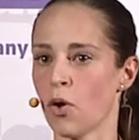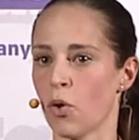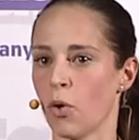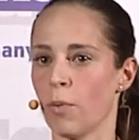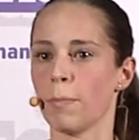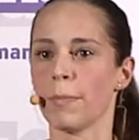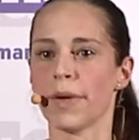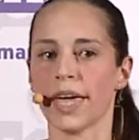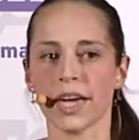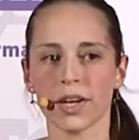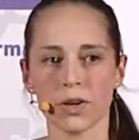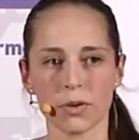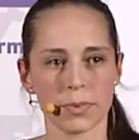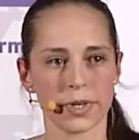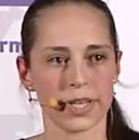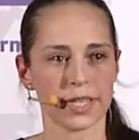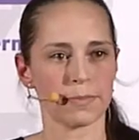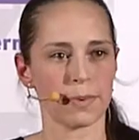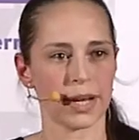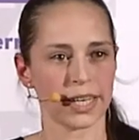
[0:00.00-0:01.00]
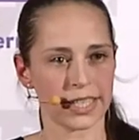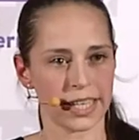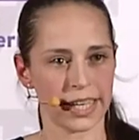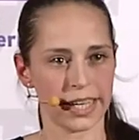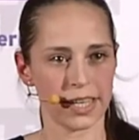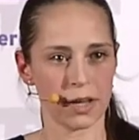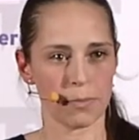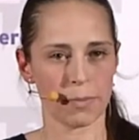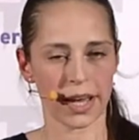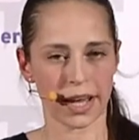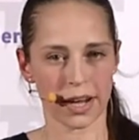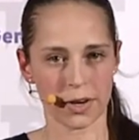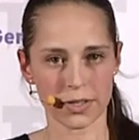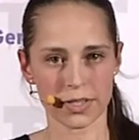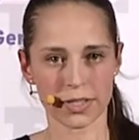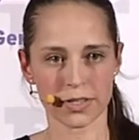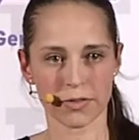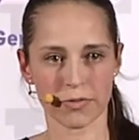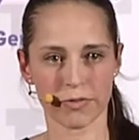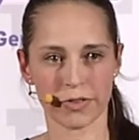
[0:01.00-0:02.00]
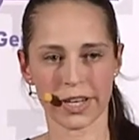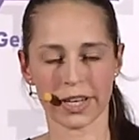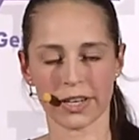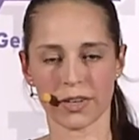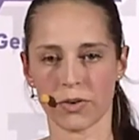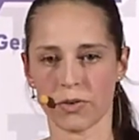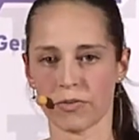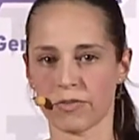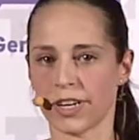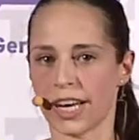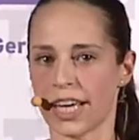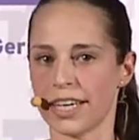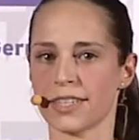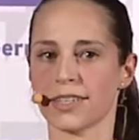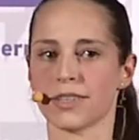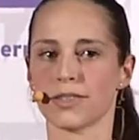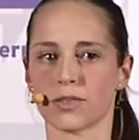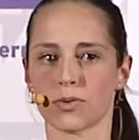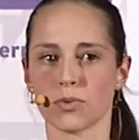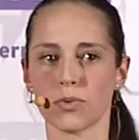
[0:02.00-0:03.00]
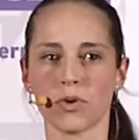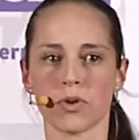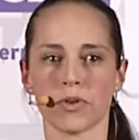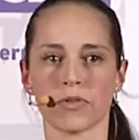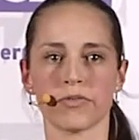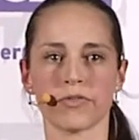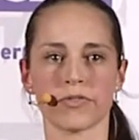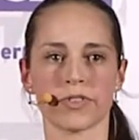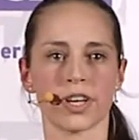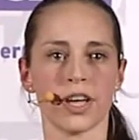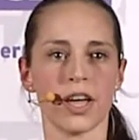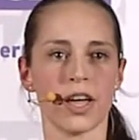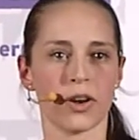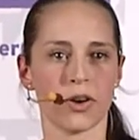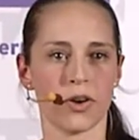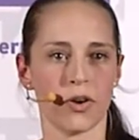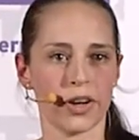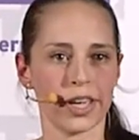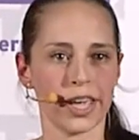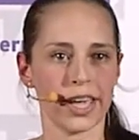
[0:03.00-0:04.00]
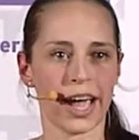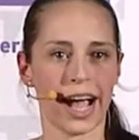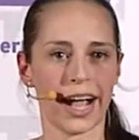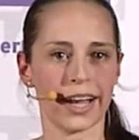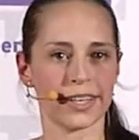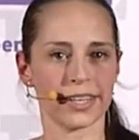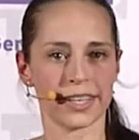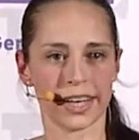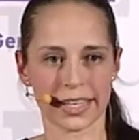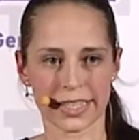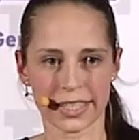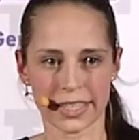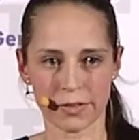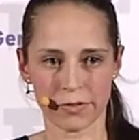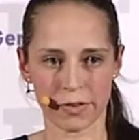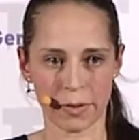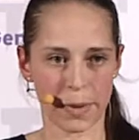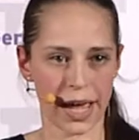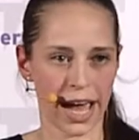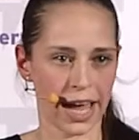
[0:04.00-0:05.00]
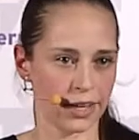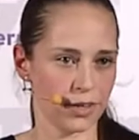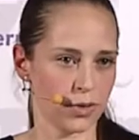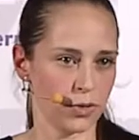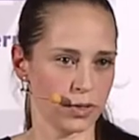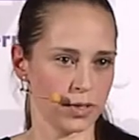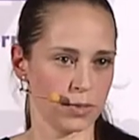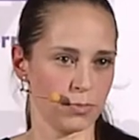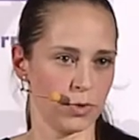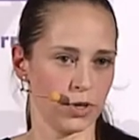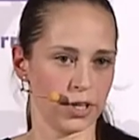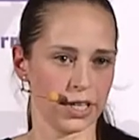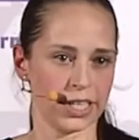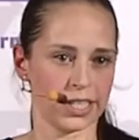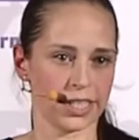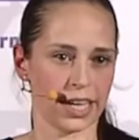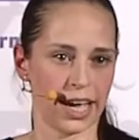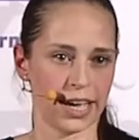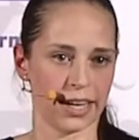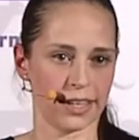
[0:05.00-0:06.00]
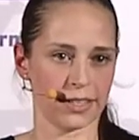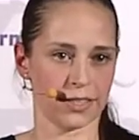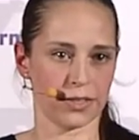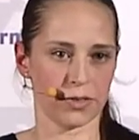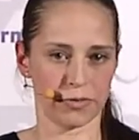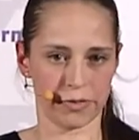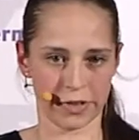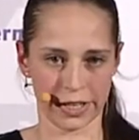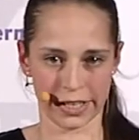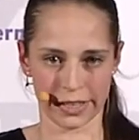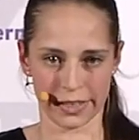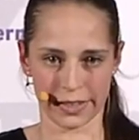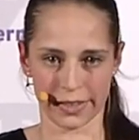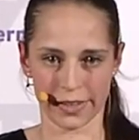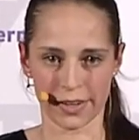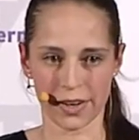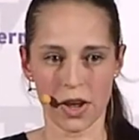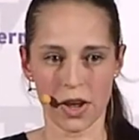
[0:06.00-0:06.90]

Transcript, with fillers: um mehr über das Bakterium herauszufinden und vielleicht in Zukunft neue alternative Behandlungsmöglichkeiten zu finden.